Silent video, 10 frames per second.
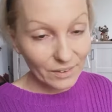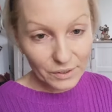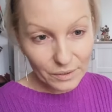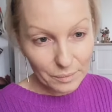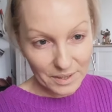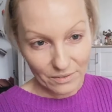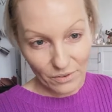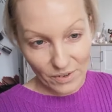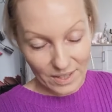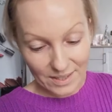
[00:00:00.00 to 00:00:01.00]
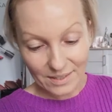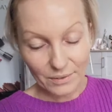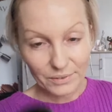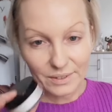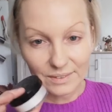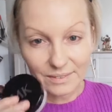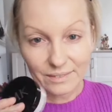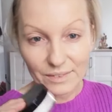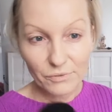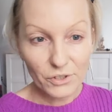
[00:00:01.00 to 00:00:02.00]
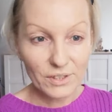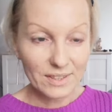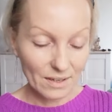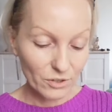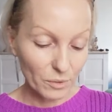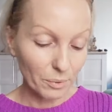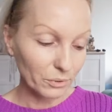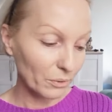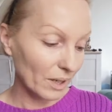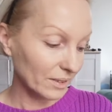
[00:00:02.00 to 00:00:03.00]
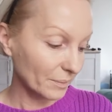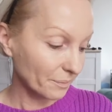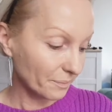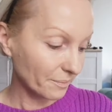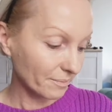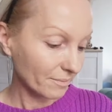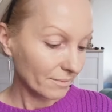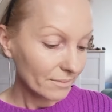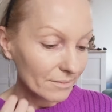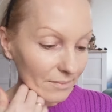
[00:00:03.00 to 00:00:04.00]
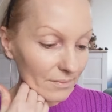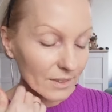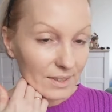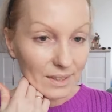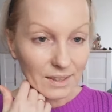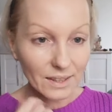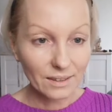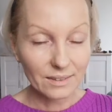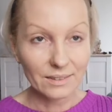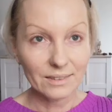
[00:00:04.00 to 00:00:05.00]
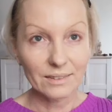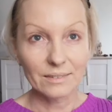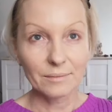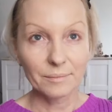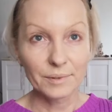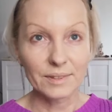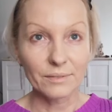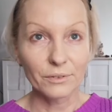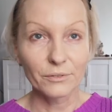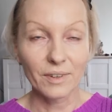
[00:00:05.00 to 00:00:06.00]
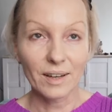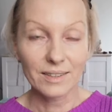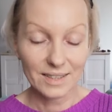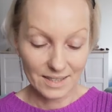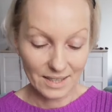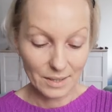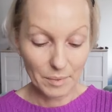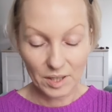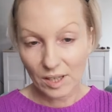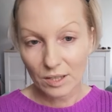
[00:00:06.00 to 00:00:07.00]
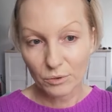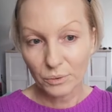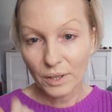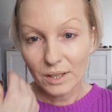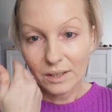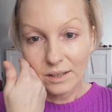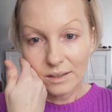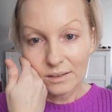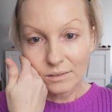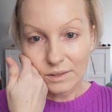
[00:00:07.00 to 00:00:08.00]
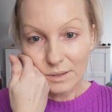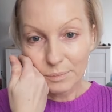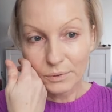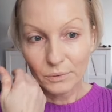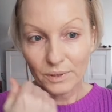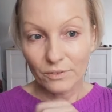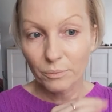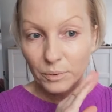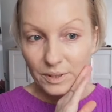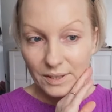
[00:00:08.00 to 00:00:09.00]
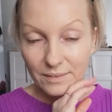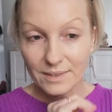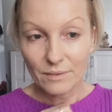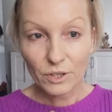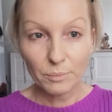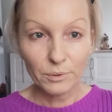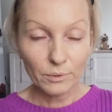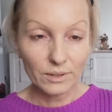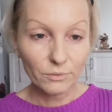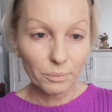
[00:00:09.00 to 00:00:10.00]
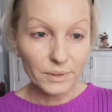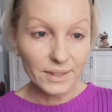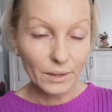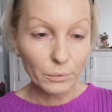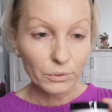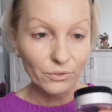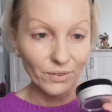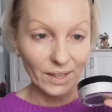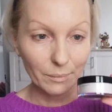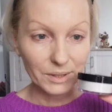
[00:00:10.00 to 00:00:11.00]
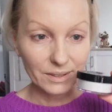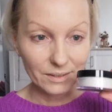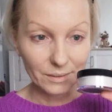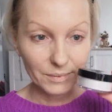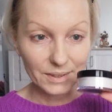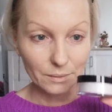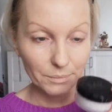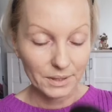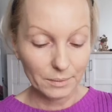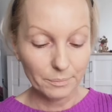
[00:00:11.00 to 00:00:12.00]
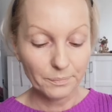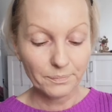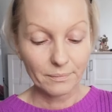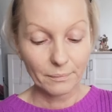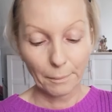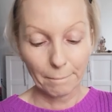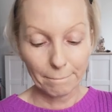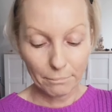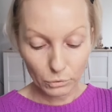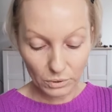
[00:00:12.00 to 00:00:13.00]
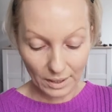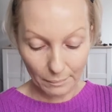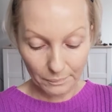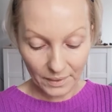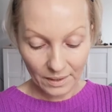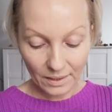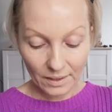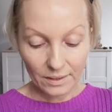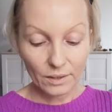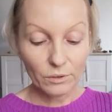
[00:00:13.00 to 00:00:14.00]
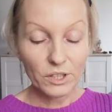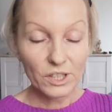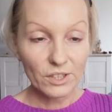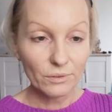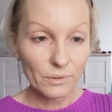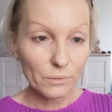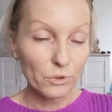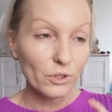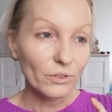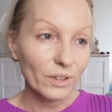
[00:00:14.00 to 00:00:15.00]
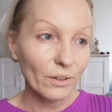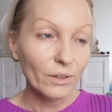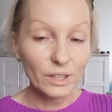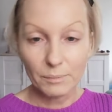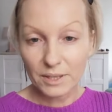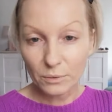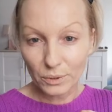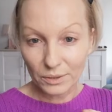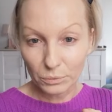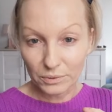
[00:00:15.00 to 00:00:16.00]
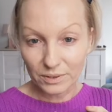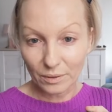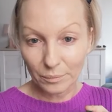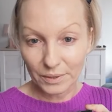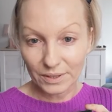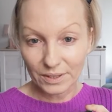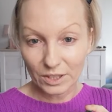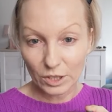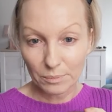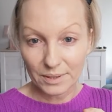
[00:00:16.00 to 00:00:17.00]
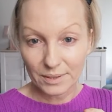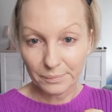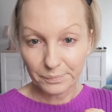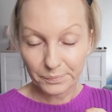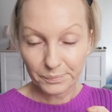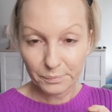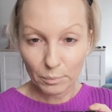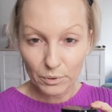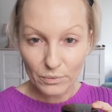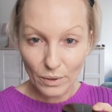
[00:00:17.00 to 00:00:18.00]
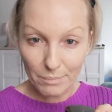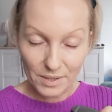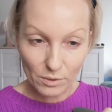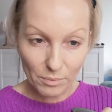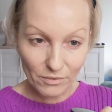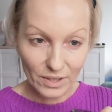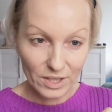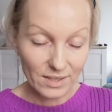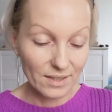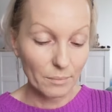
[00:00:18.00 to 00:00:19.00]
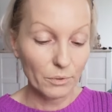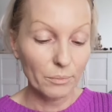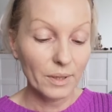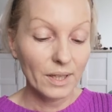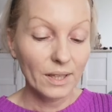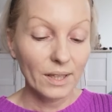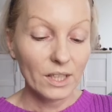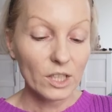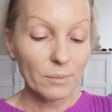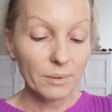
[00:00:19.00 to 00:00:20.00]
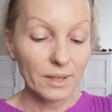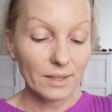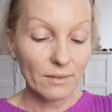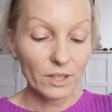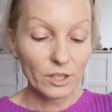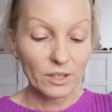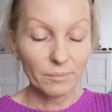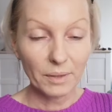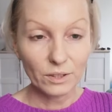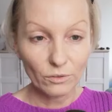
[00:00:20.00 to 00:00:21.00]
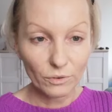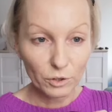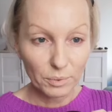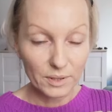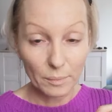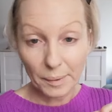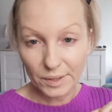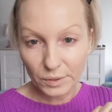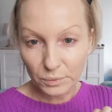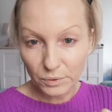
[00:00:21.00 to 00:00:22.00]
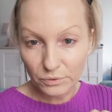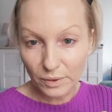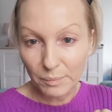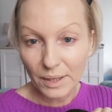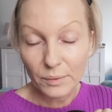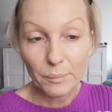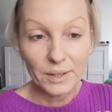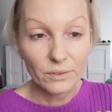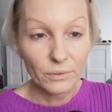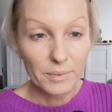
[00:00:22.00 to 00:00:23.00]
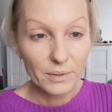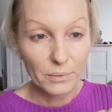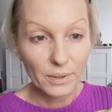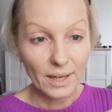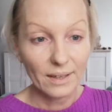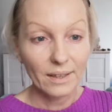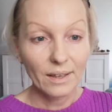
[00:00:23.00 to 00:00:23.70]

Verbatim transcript: No i do obserwowania strony. Dziewczyny, zawsze podkład to jest taka y, podstawowa zasada makijażu. To jest podkład w płynie. Zawsze podkład w płynie utrwalamy takim sypkim mm, pudrem. Niekoniecznie on służy do tego, jeśli masz skórę tłustą, y, żeby po prostu absorbować sebum, żeby nadawać matowość, bo są panie, które uwielbiają matową skórę